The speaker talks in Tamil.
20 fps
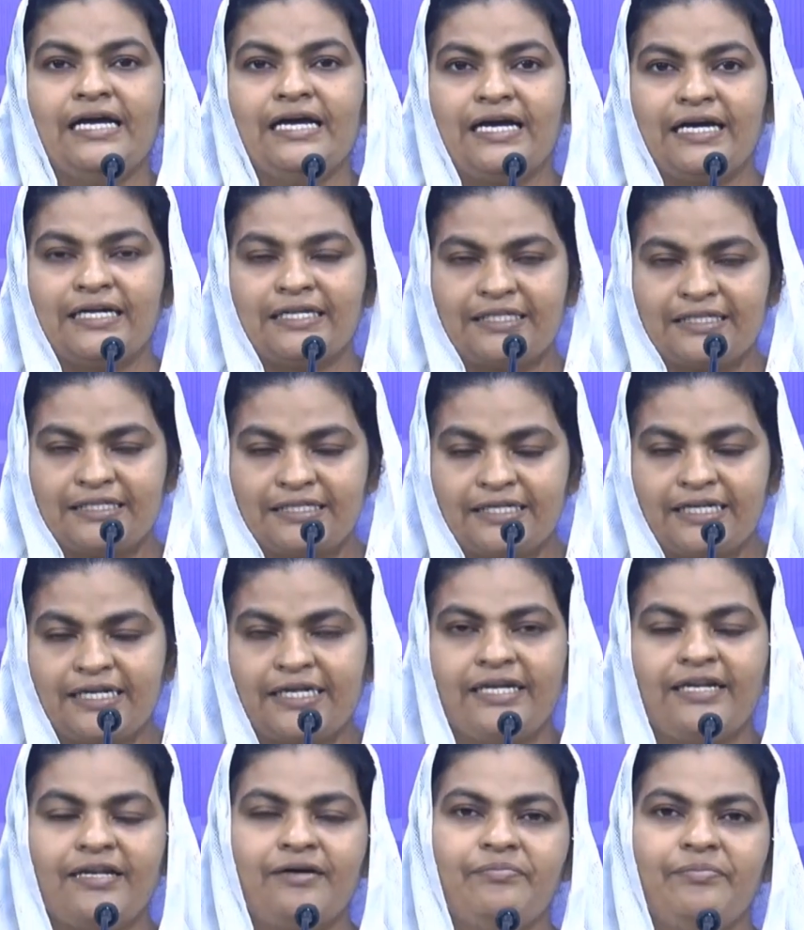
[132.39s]

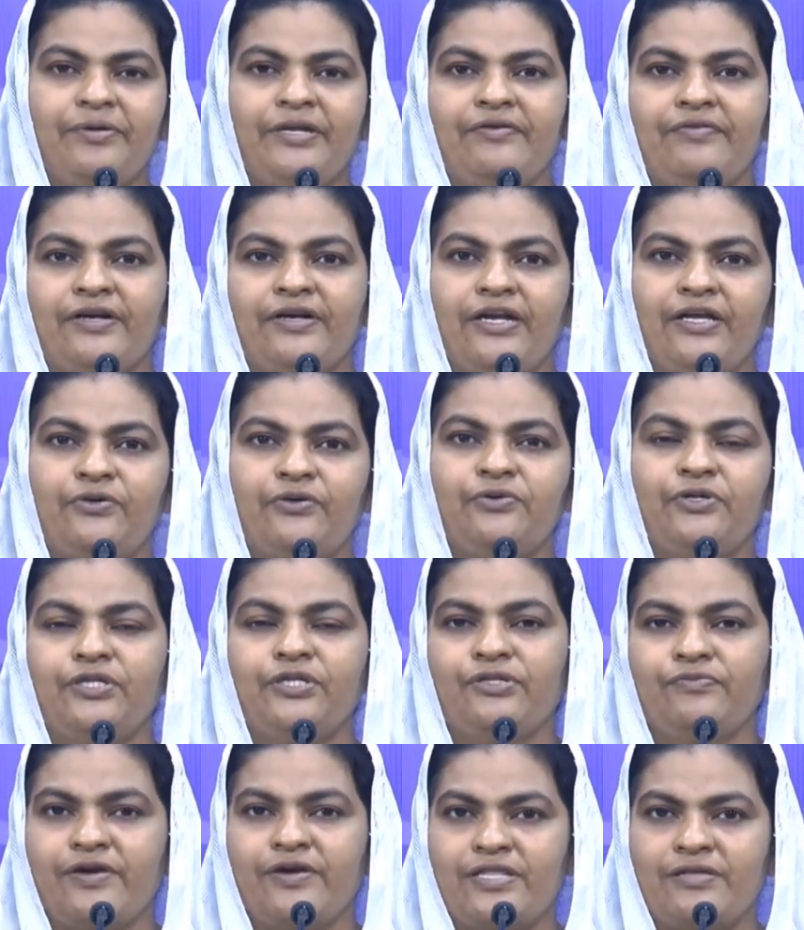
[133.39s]
கர்த்தரை நம்பினவர்களை
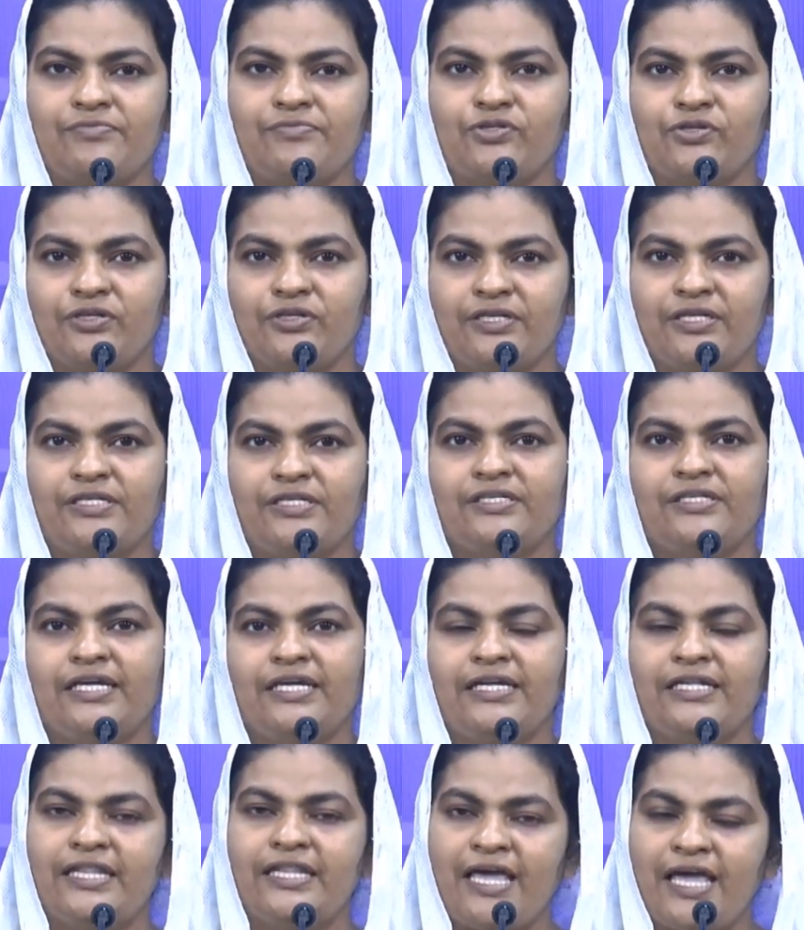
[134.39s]
குறித்து வேதம் சொல்கிறது
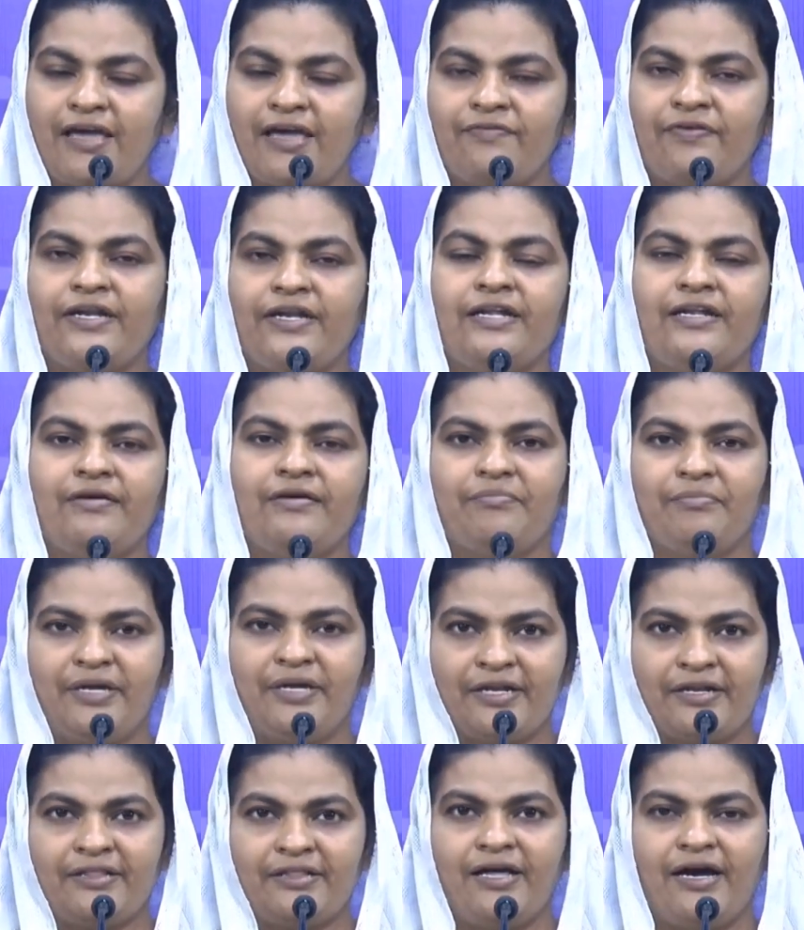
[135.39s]
நீங்கள் தேவனை நம்பி
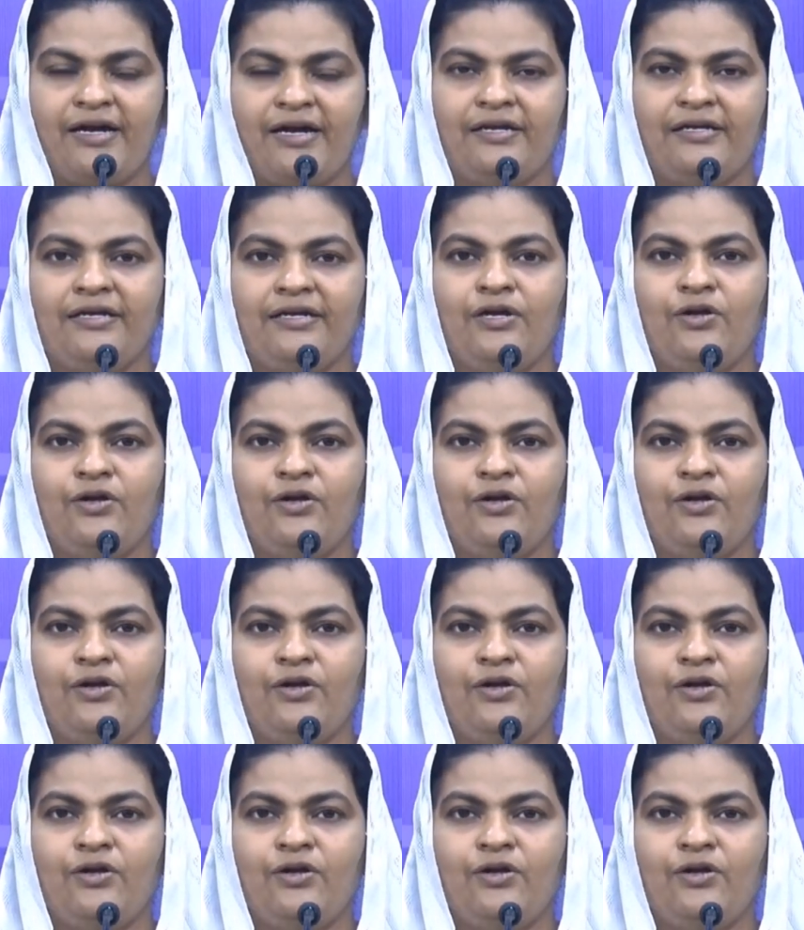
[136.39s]
இருந்தால்